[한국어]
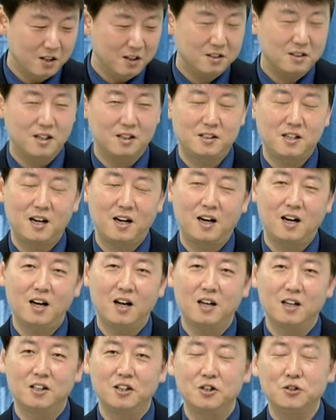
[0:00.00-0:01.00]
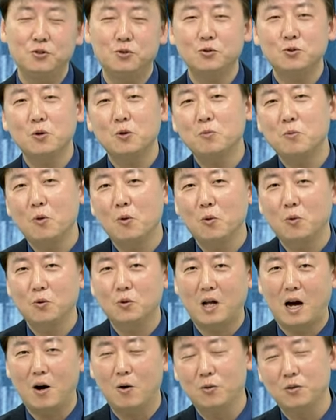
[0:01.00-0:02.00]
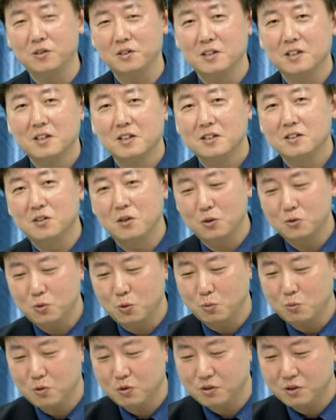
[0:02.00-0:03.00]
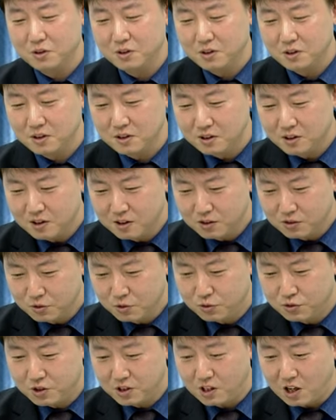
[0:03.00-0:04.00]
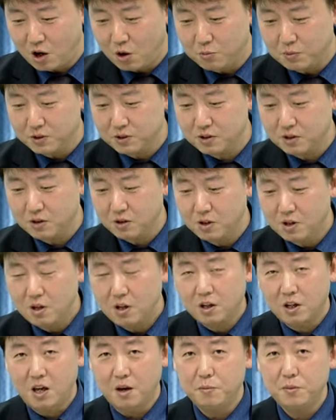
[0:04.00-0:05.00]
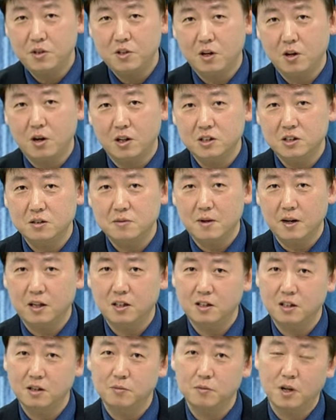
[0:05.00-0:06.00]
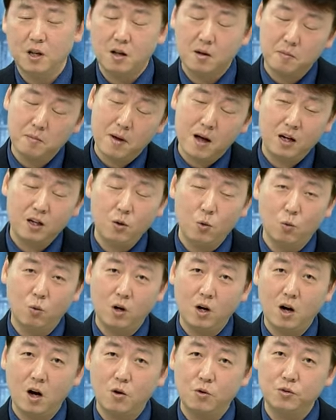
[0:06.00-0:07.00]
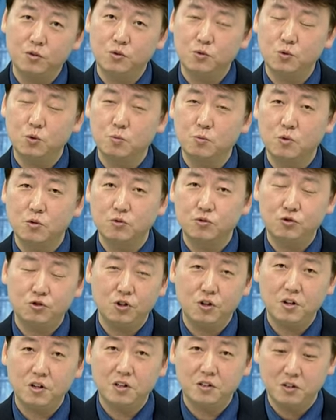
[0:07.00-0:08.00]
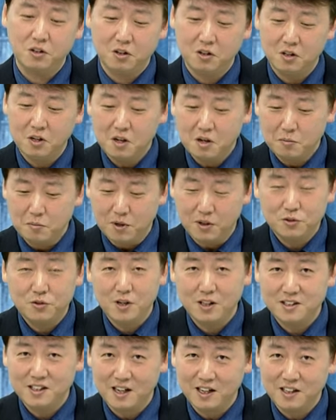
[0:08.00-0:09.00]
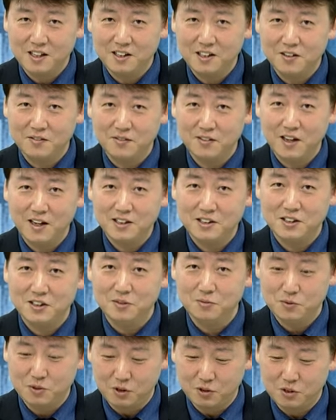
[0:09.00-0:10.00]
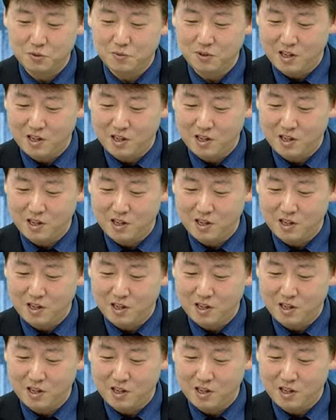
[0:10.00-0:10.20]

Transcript: 자 제가 이슈 종목으로 나오는 그런 종목들은 뉴스에 나오면서 개미들이 관심이 많기 때문에 많이 올라가고 있는 종목은 추격해서 매수하지 않기 때문에 지금 저점에